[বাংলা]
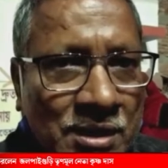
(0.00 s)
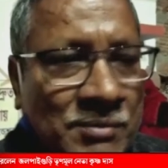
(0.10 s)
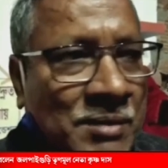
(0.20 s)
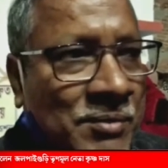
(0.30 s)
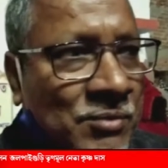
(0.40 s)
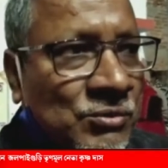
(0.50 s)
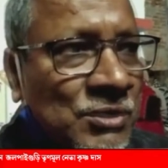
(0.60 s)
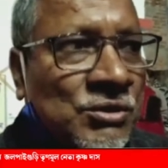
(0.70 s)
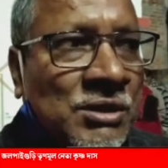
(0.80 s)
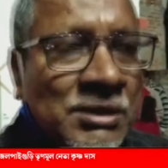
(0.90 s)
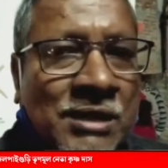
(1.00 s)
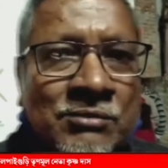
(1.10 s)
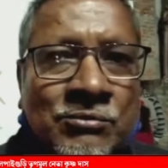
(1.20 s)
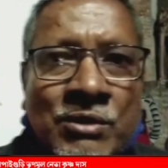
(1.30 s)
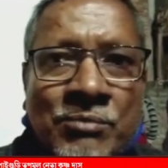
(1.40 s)
আমরা ফাউন্ডেশনে তার
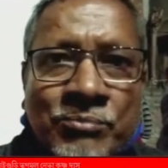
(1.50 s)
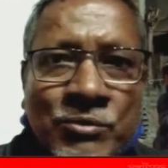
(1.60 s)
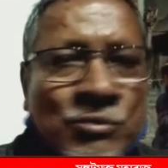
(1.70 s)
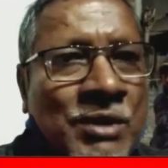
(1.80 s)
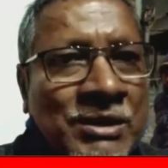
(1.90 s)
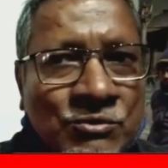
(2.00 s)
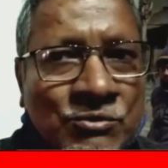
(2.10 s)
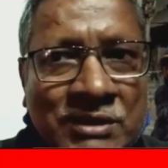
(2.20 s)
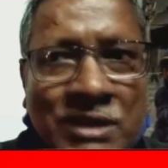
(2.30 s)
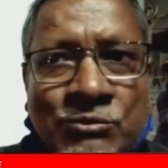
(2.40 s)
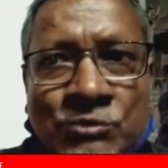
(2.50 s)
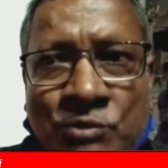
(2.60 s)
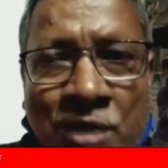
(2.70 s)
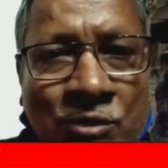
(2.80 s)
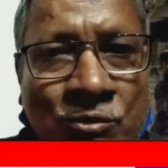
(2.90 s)
হয়ে বহু কাজ করি তার দ্রুত
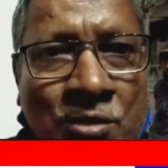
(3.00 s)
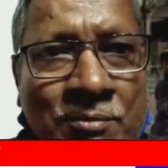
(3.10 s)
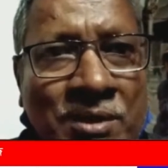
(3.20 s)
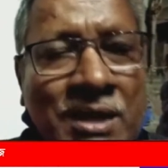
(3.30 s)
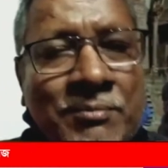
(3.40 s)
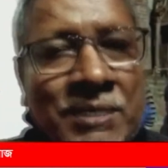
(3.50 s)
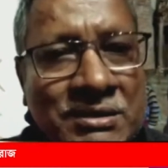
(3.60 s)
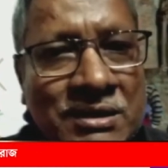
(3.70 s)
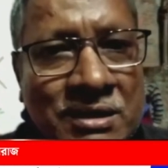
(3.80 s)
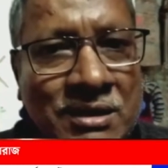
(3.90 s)
আরোগ্য কামনায় আমরা